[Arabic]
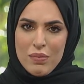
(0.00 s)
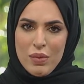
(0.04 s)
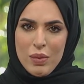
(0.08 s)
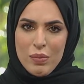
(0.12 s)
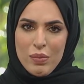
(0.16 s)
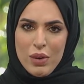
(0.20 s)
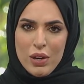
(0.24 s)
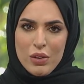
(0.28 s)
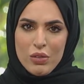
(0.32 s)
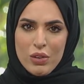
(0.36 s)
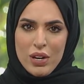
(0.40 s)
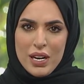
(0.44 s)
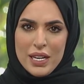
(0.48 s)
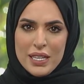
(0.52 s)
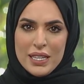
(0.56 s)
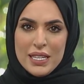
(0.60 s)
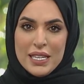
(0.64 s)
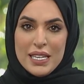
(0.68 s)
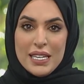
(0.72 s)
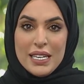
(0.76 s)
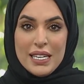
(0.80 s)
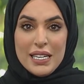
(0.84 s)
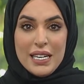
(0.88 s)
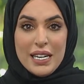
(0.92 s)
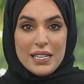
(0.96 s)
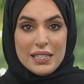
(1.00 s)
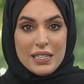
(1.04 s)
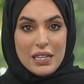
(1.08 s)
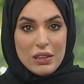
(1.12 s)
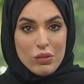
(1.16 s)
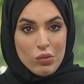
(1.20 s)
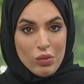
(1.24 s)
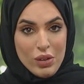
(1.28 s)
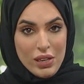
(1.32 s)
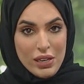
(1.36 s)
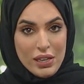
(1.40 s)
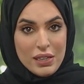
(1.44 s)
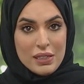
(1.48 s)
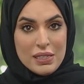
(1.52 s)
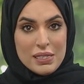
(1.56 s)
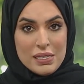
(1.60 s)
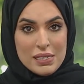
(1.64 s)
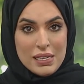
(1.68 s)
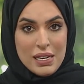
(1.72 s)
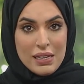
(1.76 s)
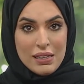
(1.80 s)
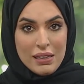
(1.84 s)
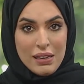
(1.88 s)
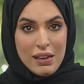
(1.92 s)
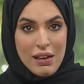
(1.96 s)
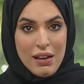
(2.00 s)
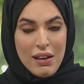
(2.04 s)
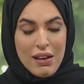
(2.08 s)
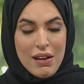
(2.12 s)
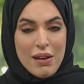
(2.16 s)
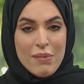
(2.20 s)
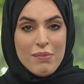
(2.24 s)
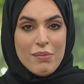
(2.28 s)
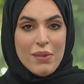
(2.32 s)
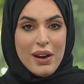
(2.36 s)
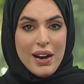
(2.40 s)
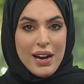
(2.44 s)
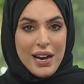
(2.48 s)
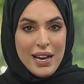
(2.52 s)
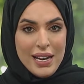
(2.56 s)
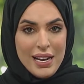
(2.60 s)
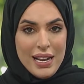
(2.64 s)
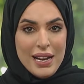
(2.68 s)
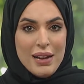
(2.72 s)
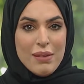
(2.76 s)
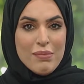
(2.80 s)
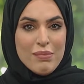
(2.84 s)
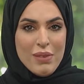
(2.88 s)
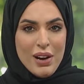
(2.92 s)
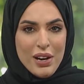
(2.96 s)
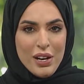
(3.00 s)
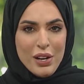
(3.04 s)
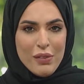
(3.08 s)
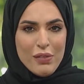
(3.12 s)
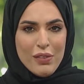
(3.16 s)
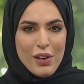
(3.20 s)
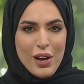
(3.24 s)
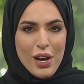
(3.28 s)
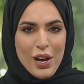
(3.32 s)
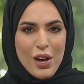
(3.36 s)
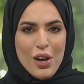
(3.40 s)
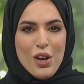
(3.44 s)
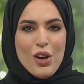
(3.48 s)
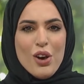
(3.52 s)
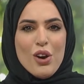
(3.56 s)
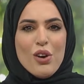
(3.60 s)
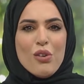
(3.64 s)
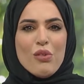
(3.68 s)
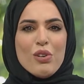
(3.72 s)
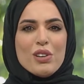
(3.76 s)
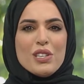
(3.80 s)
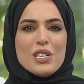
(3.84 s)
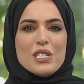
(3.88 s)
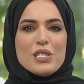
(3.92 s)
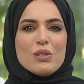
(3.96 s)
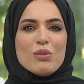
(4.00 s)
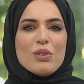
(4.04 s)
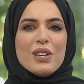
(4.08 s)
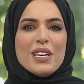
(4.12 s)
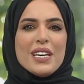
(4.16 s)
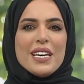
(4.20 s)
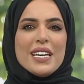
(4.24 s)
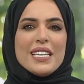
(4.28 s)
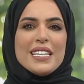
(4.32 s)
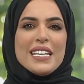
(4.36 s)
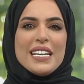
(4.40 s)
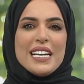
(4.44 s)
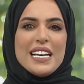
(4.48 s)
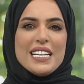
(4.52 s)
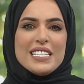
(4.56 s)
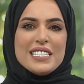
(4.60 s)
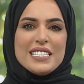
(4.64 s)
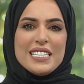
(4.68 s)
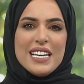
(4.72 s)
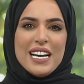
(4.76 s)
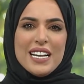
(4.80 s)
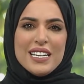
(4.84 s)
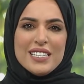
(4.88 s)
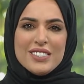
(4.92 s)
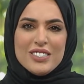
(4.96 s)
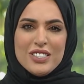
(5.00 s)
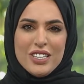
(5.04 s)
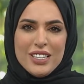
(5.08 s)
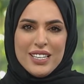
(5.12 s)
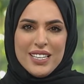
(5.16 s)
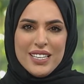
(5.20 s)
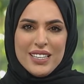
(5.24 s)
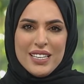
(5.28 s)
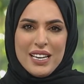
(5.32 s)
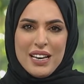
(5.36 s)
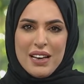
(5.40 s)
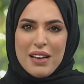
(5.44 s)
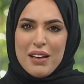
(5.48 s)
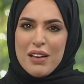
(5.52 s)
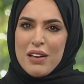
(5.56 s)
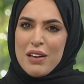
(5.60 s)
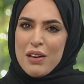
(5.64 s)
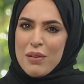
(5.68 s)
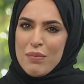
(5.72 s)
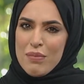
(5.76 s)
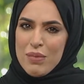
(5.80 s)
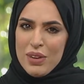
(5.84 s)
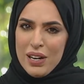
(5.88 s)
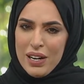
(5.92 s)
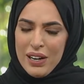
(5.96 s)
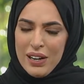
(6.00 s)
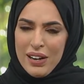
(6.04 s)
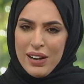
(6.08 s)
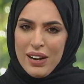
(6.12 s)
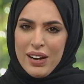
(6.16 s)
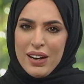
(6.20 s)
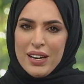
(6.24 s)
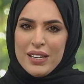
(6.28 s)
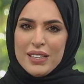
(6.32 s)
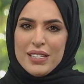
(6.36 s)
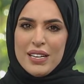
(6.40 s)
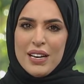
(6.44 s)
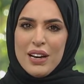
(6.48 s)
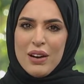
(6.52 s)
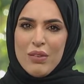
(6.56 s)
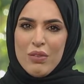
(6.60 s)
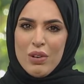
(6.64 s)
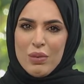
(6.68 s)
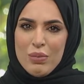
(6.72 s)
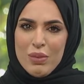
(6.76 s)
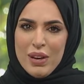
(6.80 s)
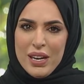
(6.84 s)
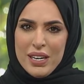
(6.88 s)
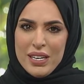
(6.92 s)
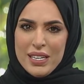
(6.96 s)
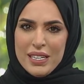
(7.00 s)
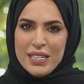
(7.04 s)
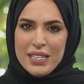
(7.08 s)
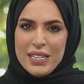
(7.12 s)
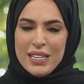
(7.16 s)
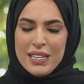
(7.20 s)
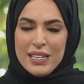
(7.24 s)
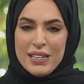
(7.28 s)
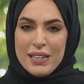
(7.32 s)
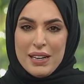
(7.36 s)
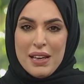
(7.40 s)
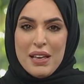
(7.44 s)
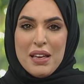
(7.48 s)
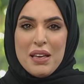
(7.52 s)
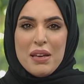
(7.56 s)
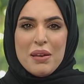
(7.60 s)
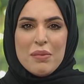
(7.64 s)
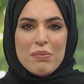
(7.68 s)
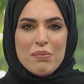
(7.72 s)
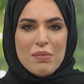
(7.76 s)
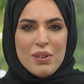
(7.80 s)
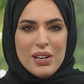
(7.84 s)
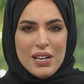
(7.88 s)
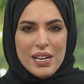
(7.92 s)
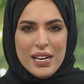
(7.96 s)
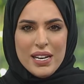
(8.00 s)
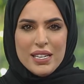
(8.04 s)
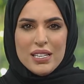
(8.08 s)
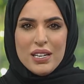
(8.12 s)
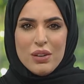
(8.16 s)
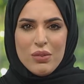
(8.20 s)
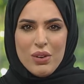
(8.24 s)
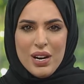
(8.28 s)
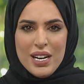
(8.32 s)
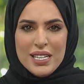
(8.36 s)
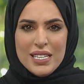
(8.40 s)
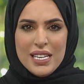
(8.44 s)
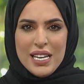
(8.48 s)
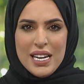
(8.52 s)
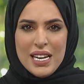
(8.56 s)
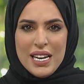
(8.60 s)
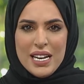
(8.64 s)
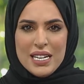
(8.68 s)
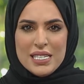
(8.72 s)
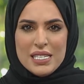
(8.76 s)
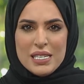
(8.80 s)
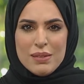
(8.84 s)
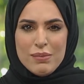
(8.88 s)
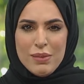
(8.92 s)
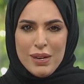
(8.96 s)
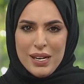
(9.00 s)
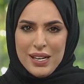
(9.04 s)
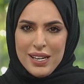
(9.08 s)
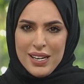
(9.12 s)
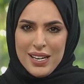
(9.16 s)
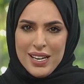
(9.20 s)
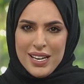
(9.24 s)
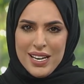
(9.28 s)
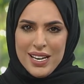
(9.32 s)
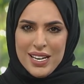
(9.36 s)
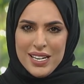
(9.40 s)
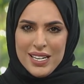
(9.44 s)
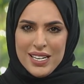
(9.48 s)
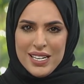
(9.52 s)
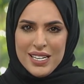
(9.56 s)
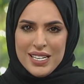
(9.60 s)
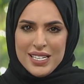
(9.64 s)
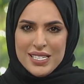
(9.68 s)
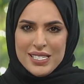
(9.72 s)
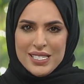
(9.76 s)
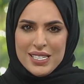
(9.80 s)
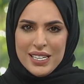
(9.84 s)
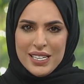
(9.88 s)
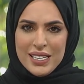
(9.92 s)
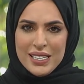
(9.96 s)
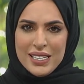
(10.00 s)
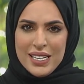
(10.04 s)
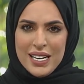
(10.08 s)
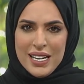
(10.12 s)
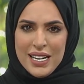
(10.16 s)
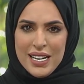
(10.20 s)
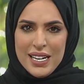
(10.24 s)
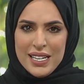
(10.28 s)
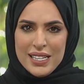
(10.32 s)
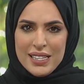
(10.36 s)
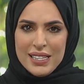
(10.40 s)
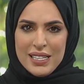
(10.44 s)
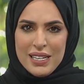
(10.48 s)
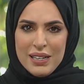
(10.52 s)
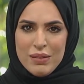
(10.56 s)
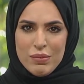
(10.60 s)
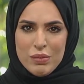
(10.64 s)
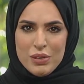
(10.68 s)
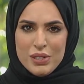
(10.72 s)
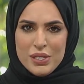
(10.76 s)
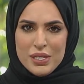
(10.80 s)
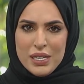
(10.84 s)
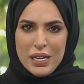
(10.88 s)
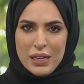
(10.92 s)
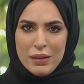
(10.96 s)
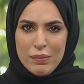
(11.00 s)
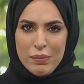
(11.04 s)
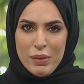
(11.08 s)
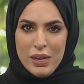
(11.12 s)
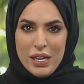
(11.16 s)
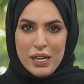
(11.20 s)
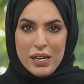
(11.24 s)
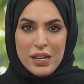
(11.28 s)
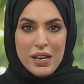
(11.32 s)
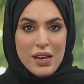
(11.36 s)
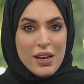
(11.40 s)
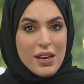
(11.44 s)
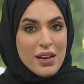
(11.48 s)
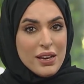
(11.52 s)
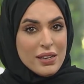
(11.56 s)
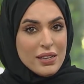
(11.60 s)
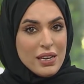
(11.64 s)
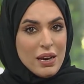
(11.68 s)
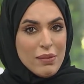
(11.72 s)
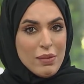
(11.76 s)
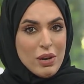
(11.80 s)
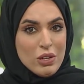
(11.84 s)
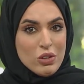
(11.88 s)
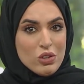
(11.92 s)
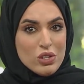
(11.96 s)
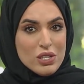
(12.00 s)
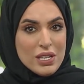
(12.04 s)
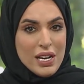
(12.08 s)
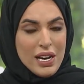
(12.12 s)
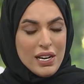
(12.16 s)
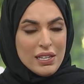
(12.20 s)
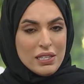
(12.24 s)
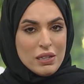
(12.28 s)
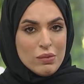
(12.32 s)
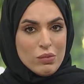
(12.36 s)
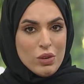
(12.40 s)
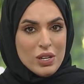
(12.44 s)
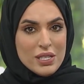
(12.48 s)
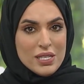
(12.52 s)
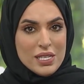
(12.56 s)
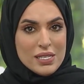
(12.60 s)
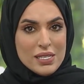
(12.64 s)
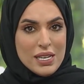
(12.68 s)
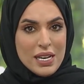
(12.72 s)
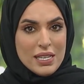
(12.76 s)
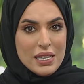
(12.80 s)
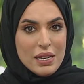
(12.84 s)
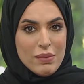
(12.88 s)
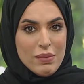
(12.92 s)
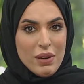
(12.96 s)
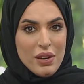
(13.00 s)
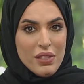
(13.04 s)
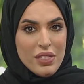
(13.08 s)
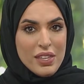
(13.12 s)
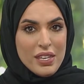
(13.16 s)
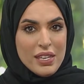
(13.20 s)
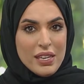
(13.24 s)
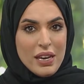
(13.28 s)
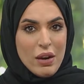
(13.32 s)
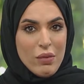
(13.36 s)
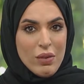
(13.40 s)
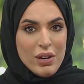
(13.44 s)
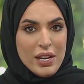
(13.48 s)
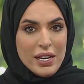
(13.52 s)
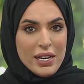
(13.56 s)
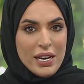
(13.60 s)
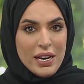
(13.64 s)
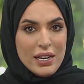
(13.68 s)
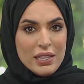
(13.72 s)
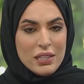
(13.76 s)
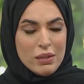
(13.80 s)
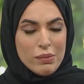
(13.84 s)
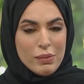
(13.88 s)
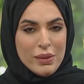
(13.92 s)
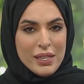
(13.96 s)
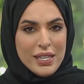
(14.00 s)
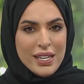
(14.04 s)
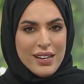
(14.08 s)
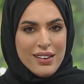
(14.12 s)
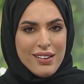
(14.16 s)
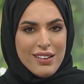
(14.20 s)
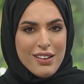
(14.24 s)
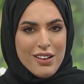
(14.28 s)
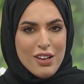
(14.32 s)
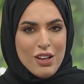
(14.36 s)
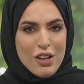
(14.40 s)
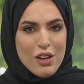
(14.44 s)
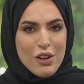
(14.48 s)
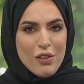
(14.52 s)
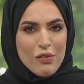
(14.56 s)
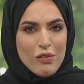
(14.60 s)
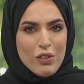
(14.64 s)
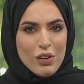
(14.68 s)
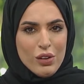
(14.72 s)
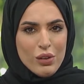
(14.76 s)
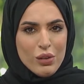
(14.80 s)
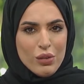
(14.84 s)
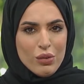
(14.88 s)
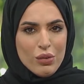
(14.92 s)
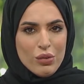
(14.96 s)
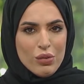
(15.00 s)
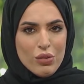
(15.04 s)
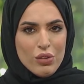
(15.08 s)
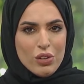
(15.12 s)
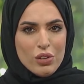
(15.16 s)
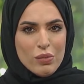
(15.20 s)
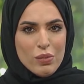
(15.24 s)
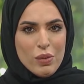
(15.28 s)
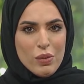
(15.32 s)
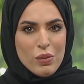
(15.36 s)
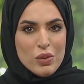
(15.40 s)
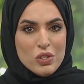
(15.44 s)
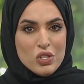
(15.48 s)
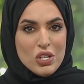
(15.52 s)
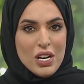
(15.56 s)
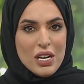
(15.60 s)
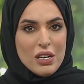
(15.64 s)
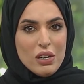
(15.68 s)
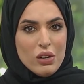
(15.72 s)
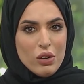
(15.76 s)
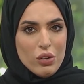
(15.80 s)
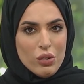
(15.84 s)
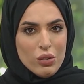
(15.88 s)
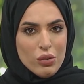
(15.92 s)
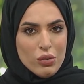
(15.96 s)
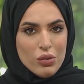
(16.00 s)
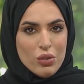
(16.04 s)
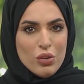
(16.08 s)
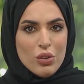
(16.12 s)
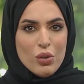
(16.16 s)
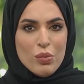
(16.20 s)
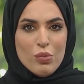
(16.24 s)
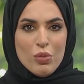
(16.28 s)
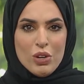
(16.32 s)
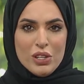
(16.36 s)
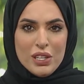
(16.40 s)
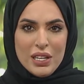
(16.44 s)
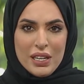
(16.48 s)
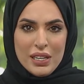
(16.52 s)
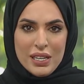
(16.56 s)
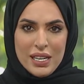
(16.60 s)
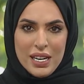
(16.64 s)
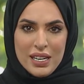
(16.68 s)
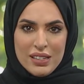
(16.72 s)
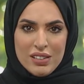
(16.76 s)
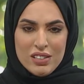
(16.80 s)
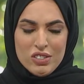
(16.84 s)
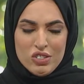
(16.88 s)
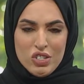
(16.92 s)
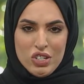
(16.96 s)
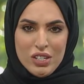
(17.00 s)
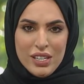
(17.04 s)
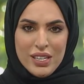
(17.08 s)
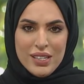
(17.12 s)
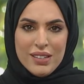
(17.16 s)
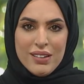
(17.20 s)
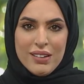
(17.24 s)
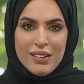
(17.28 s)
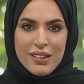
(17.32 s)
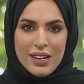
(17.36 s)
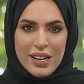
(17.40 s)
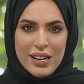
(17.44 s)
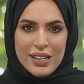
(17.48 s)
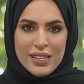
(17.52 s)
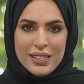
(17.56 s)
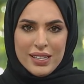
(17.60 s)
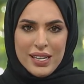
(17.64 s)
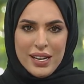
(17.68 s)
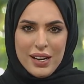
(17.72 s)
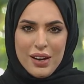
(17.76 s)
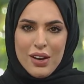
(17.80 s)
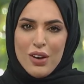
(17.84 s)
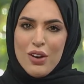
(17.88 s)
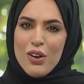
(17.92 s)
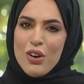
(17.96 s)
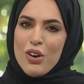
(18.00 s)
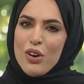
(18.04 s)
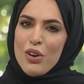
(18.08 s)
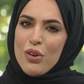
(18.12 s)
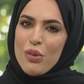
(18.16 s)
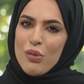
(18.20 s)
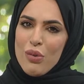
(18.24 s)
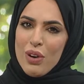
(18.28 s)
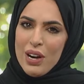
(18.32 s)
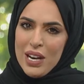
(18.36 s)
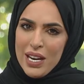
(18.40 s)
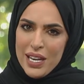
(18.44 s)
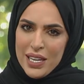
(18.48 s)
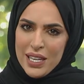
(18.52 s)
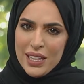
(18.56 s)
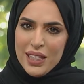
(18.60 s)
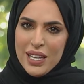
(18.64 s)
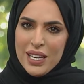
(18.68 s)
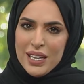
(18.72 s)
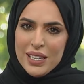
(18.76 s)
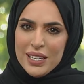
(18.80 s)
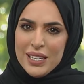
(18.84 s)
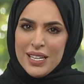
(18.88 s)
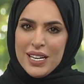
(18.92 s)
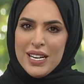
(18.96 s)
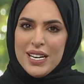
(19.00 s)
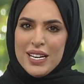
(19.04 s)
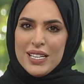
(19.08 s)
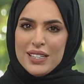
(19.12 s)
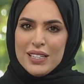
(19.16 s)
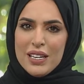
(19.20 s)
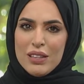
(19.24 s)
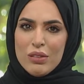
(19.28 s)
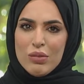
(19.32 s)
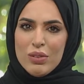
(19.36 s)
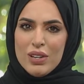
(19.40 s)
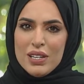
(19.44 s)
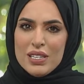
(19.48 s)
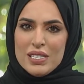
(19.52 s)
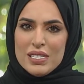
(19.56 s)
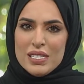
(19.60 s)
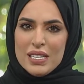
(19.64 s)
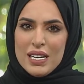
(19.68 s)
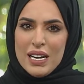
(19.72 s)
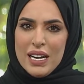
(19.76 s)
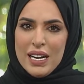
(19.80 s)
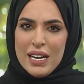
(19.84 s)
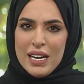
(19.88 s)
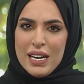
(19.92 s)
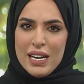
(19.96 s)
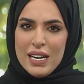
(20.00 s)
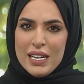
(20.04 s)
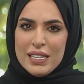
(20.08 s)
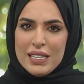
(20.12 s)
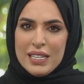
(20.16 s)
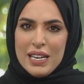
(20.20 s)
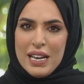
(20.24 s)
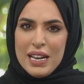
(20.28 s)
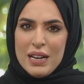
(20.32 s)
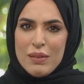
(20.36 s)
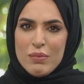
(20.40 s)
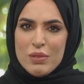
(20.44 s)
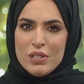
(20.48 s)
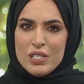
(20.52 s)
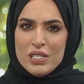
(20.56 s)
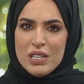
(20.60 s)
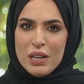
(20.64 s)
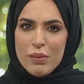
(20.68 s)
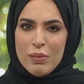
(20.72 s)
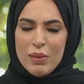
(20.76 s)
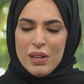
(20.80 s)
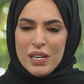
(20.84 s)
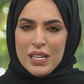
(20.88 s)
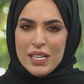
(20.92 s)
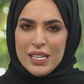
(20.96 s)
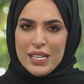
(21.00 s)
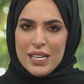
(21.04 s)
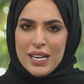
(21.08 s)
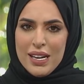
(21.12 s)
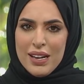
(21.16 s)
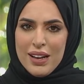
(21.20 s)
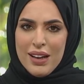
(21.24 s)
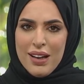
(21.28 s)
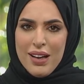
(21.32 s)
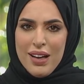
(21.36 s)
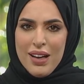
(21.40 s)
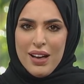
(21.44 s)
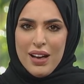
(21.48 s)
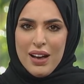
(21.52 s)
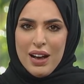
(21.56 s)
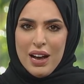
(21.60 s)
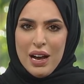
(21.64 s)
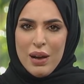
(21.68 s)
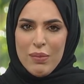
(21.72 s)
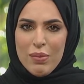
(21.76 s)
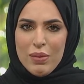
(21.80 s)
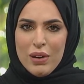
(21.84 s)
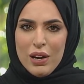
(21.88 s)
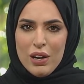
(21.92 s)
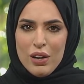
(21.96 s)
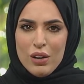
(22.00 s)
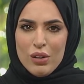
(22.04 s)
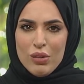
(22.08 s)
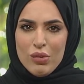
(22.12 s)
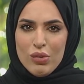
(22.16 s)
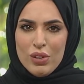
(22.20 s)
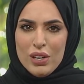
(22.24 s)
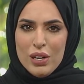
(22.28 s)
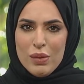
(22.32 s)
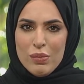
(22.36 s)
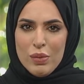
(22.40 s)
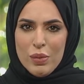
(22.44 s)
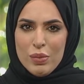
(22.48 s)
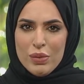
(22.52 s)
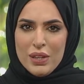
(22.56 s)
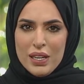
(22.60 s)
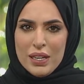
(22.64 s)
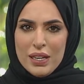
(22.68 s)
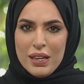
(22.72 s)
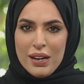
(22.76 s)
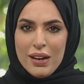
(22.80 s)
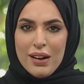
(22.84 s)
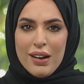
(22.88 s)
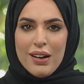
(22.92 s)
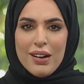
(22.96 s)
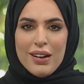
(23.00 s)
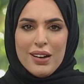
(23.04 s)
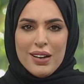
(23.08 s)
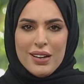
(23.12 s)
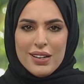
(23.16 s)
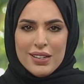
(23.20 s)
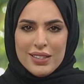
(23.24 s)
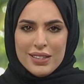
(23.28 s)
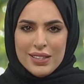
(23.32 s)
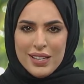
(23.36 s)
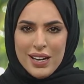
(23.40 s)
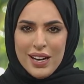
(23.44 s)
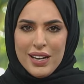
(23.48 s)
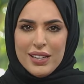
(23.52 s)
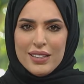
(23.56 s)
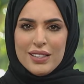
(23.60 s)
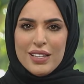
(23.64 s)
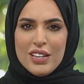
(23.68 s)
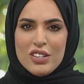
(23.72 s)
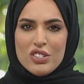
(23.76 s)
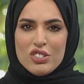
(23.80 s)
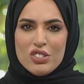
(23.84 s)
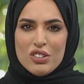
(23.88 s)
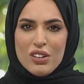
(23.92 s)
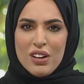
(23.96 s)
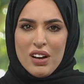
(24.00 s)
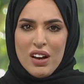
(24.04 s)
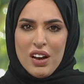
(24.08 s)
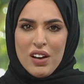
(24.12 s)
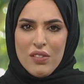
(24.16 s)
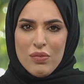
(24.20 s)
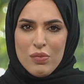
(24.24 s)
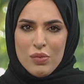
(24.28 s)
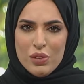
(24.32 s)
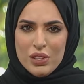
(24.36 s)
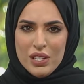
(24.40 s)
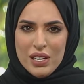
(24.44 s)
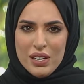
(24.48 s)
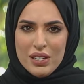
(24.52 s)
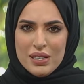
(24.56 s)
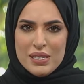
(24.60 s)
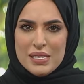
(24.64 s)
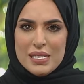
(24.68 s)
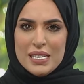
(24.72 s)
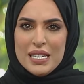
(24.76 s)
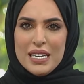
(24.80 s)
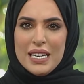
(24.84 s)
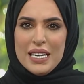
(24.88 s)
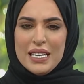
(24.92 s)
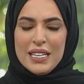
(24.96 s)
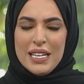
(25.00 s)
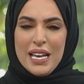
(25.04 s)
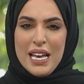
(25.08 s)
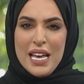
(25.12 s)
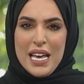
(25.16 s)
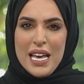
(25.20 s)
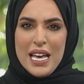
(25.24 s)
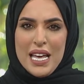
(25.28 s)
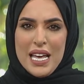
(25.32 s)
مما يؤدي إلى تطوير اقتصاد قائم على المعرفة وتزويد الأجيال الجديدة من القادة والمهنيين بالأدوات اللازمة للاستعداد للمستقبل كما تساعد المؤسسات البحثية والأكاديمية في النهوض بمجال العلوم والتقنيات الجديدة الرائدة وأيضا تطوير الصناعات المستقبلية عبر حلول مبتكرة تحت إشراف مدرسين